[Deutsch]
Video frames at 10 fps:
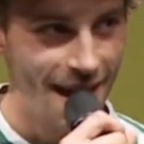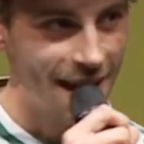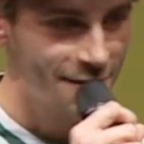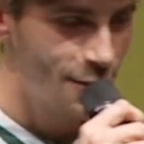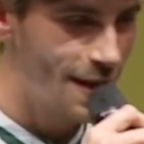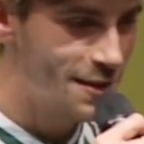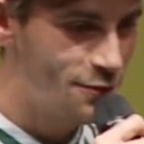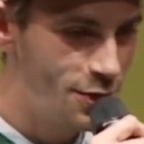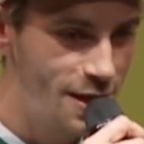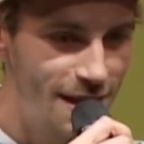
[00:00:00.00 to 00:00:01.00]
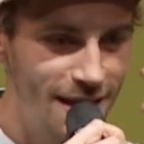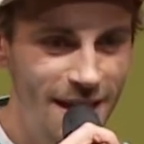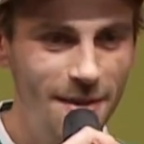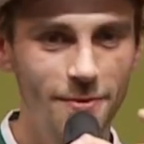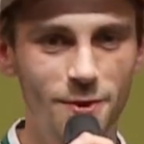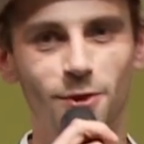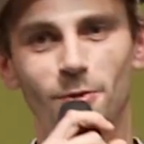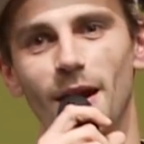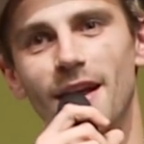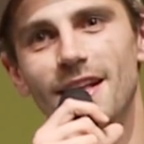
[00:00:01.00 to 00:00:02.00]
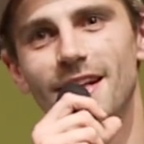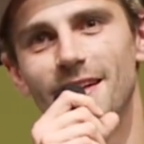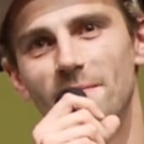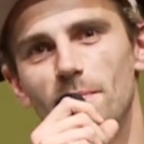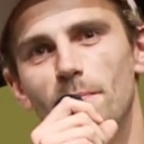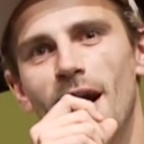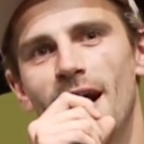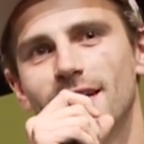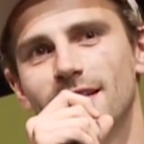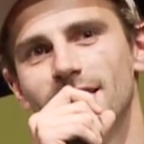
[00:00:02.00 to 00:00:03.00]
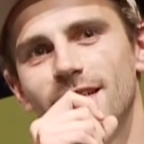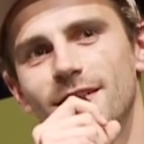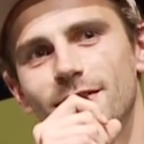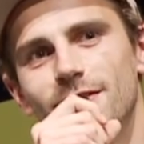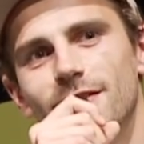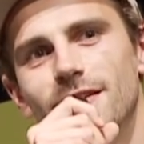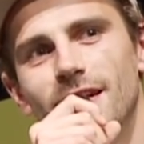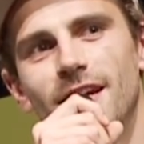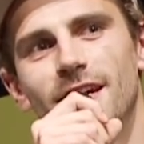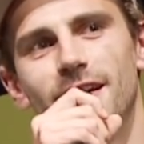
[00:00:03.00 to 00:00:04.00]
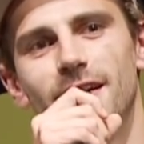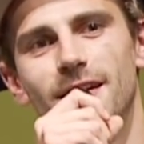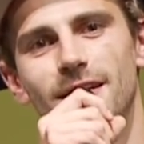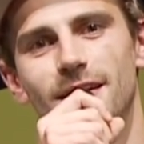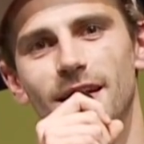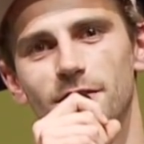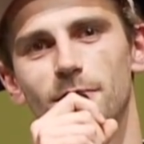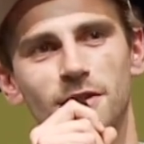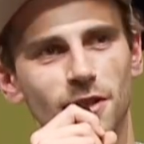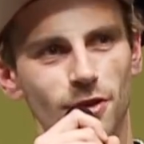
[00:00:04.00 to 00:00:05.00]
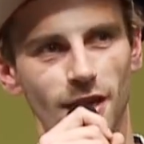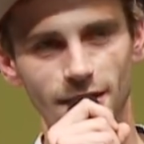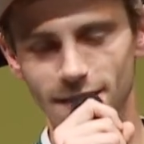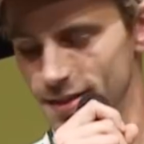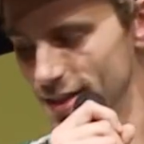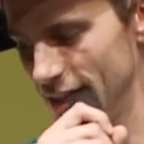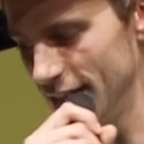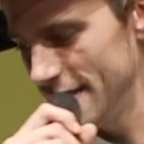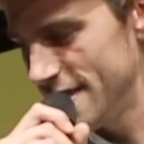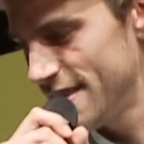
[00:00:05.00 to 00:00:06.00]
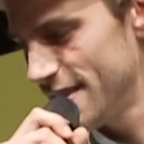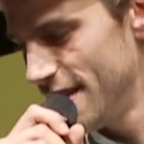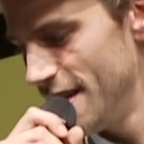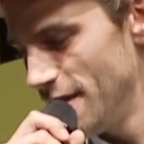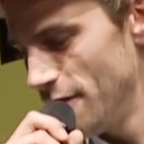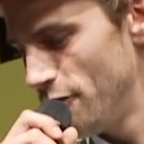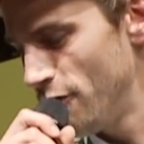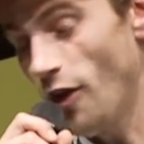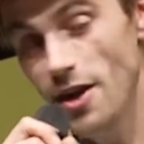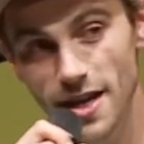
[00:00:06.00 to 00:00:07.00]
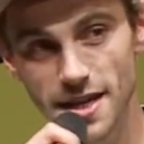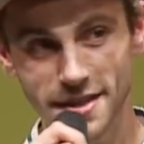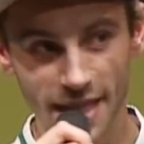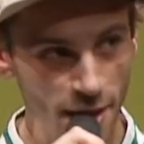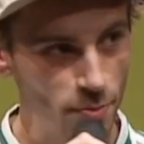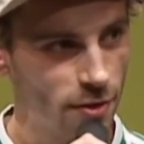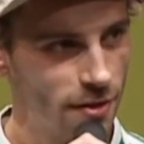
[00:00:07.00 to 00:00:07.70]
Also ich würde nie, guck mal, Martin, äh, also Materia, ist voll lieb,